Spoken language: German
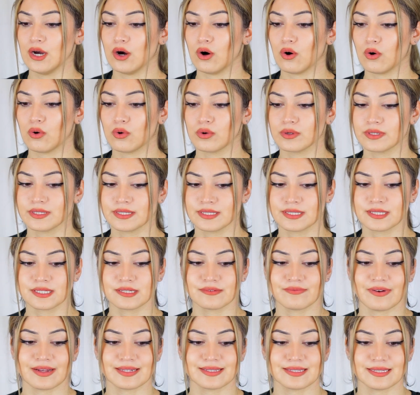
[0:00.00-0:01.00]

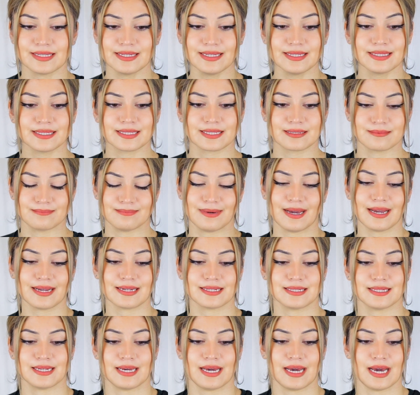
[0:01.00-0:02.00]
Und was ich
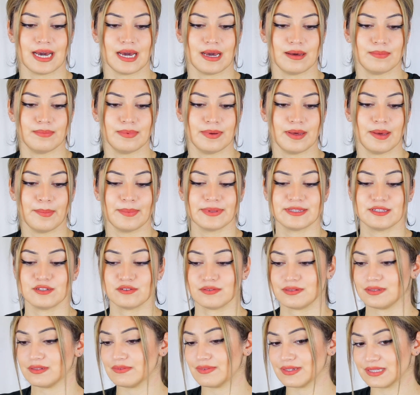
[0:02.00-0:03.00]
gemacht habe,
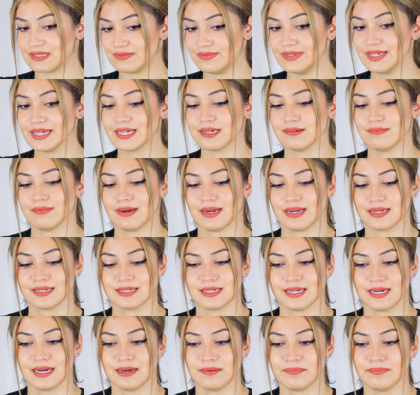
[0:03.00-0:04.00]
beziehungsweise was wir
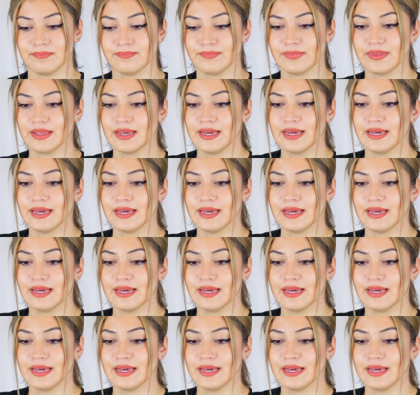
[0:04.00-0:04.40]
gemacht haben,